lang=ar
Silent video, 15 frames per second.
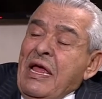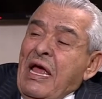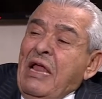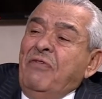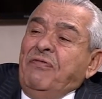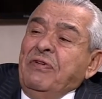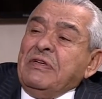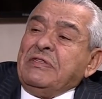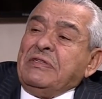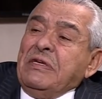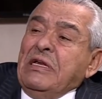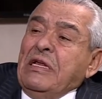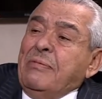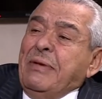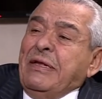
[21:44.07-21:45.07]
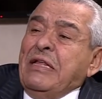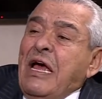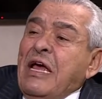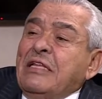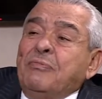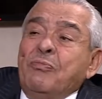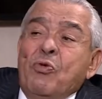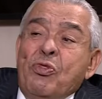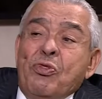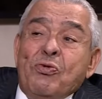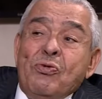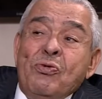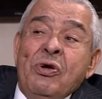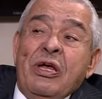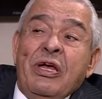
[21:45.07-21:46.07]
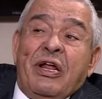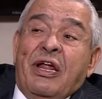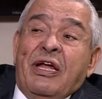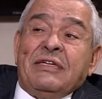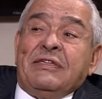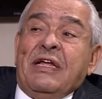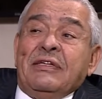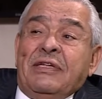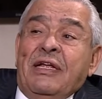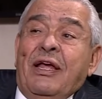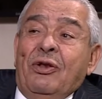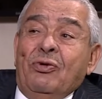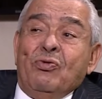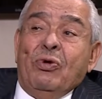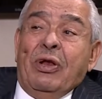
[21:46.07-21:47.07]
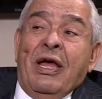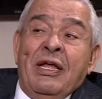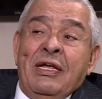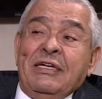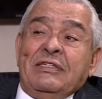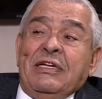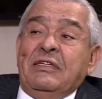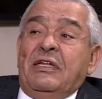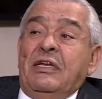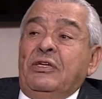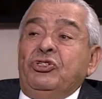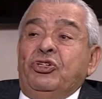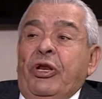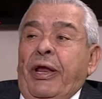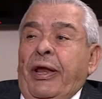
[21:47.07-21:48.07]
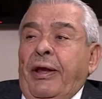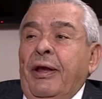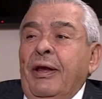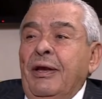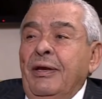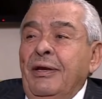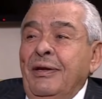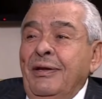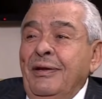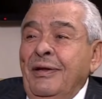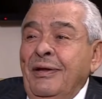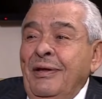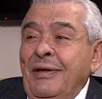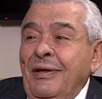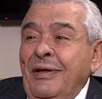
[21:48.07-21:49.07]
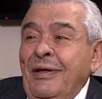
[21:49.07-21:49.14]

الفلسطينية بدأت منذ إرهاصاتها الأولى سنة العشرين نعم